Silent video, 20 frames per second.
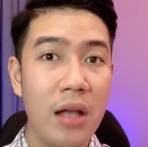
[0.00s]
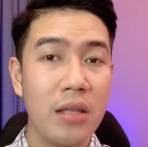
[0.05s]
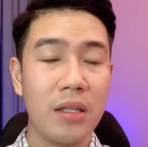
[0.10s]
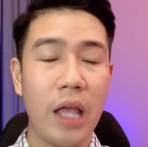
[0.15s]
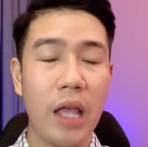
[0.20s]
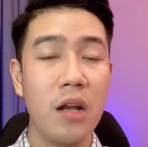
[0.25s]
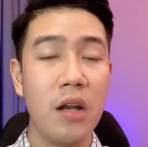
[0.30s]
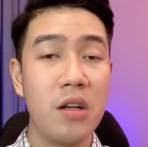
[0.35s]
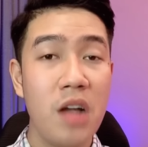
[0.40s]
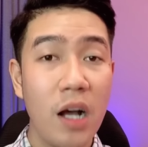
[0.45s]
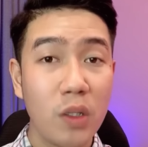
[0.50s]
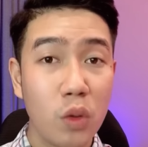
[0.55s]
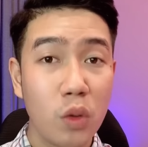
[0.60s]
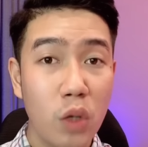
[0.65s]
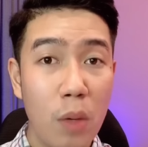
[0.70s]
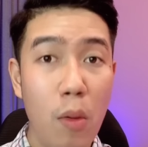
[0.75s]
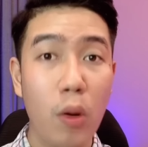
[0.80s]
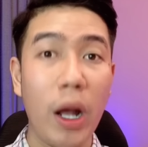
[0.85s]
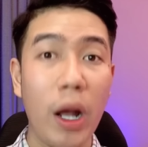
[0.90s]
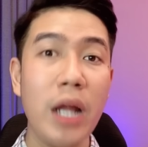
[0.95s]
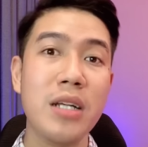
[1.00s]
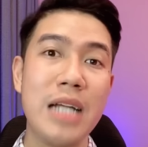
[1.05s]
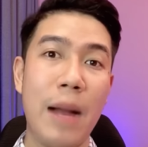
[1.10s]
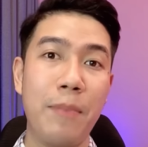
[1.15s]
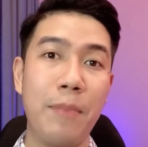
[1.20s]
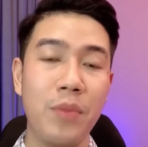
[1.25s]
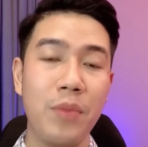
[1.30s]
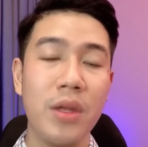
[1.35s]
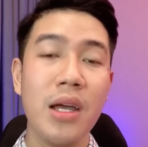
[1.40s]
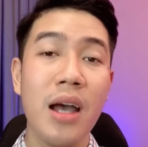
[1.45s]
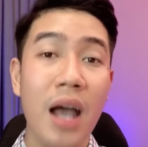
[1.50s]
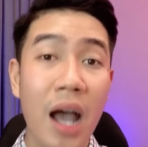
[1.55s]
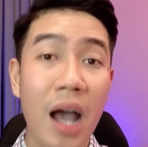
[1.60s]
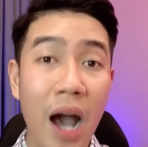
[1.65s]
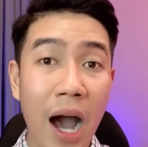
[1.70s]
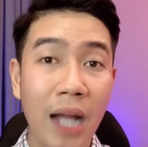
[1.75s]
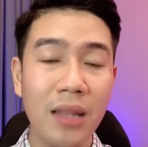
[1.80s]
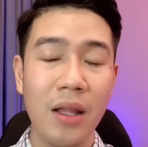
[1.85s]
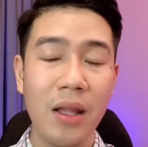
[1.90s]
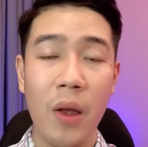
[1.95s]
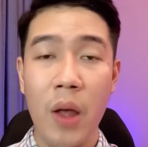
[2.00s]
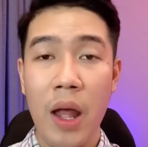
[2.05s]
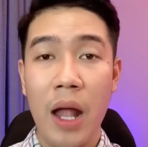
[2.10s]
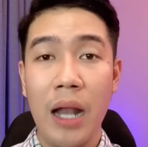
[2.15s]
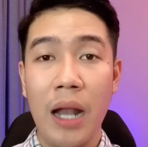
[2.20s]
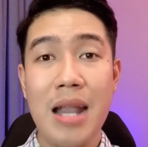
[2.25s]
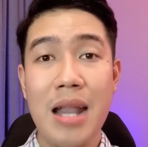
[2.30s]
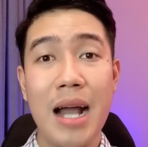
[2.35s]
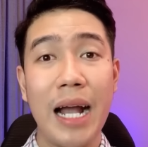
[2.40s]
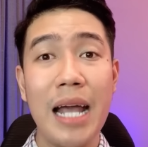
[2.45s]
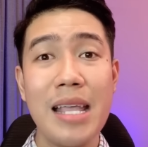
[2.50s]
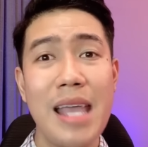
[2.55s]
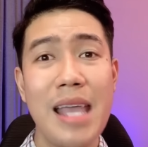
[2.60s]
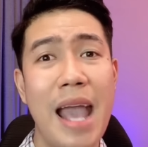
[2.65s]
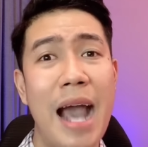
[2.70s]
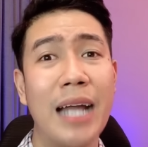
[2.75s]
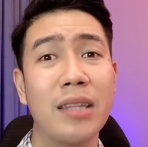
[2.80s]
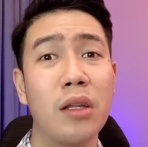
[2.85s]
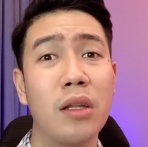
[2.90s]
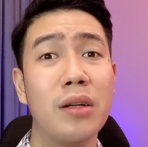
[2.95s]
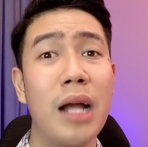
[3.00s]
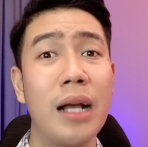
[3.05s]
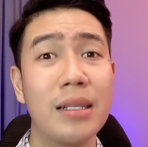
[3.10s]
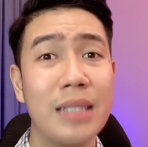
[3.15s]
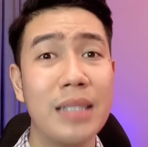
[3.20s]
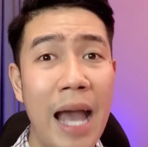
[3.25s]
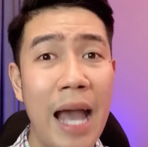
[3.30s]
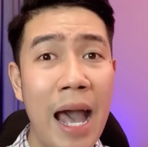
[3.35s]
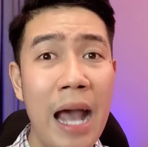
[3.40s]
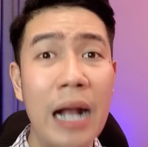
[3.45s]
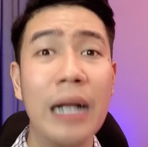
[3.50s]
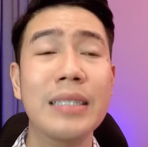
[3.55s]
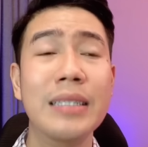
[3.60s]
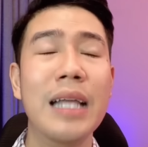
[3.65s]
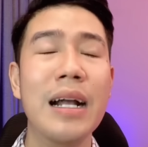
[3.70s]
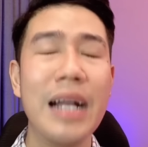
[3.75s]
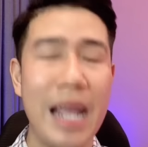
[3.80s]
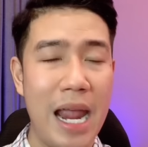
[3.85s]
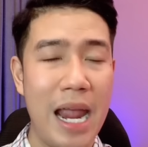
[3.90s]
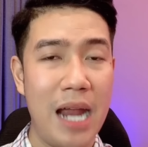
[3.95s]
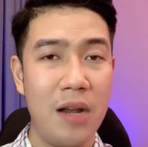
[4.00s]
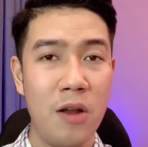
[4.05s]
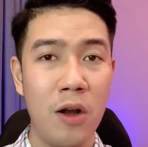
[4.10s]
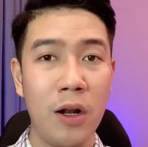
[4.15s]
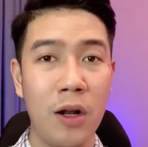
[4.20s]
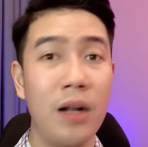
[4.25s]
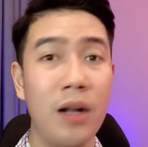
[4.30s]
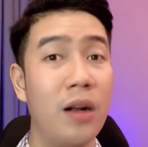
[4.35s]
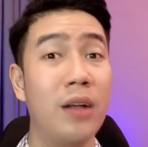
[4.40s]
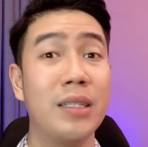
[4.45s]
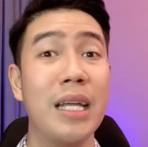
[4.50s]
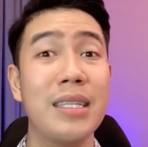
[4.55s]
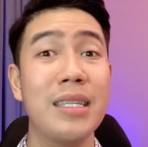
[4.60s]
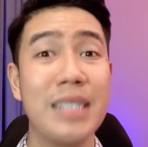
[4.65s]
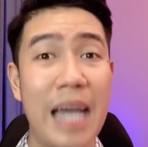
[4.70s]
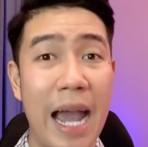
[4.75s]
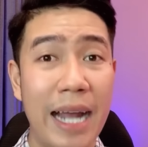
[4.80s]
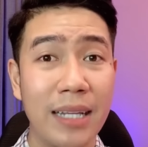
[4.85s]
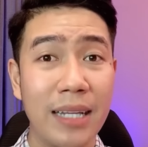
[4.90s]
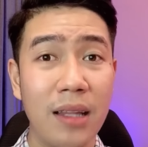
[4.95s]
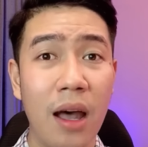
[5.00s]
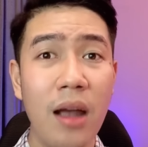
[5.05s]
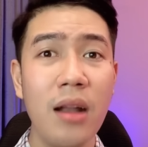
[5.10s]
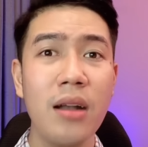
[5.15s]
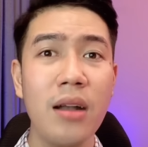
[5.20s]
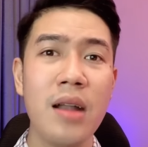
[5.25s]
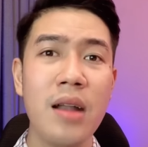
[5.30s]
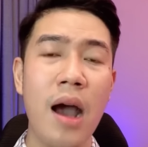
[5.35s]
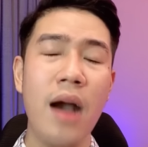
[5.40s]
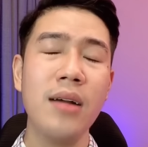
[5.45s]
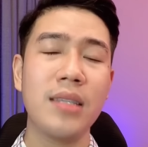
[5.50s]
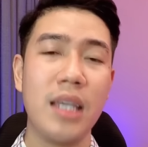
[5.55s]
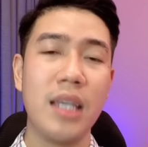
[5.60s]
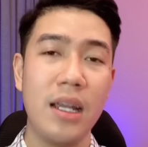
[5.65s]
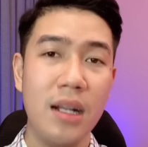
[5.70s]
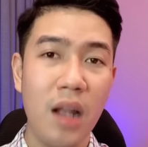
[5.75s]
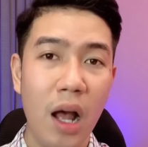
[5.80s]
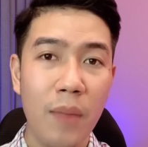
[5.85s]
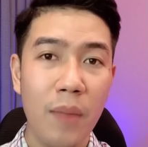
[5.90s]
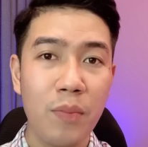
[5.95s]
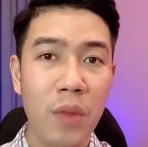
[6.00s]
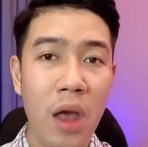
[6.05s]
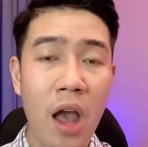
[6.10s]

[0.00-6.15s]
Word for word: chị rớt xuống đó một cái rầm hên là cái nhà từ đằng xa người ta nghe được người ta chạy tới đỡ chị lên